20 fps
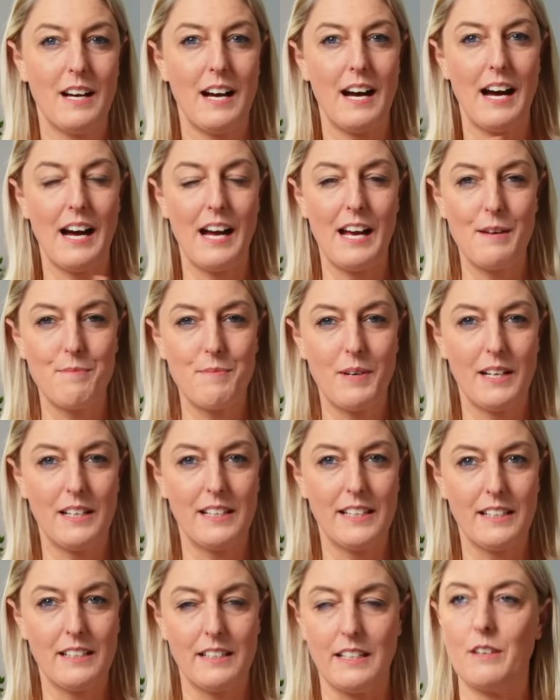einmal,
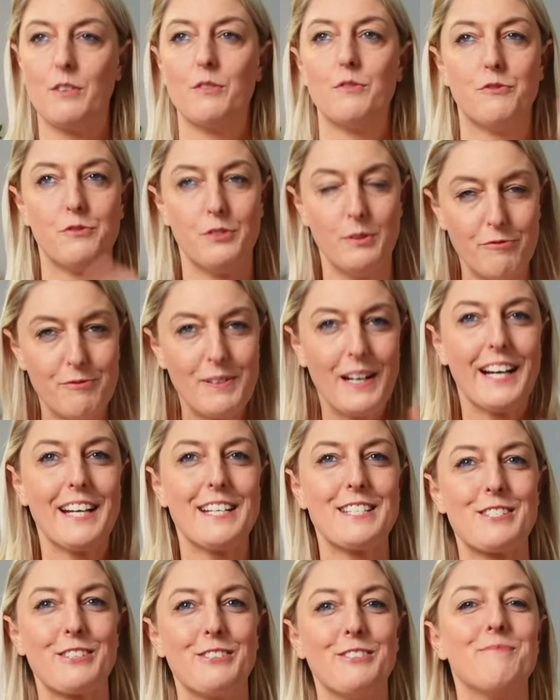nee, fünfmal
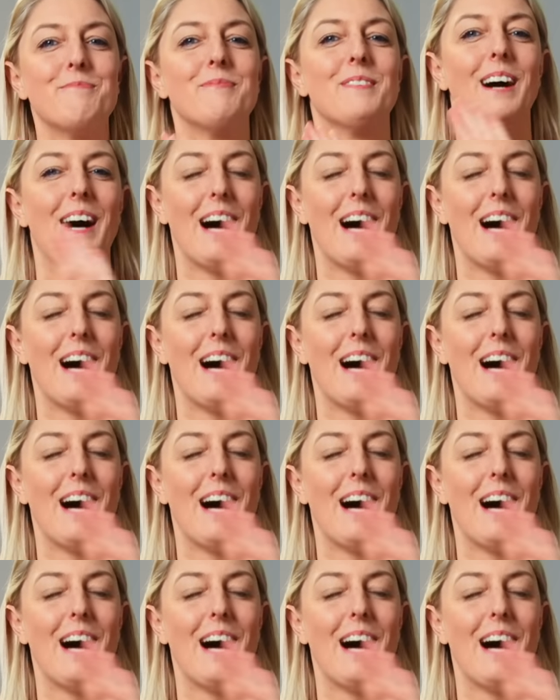rechts rum,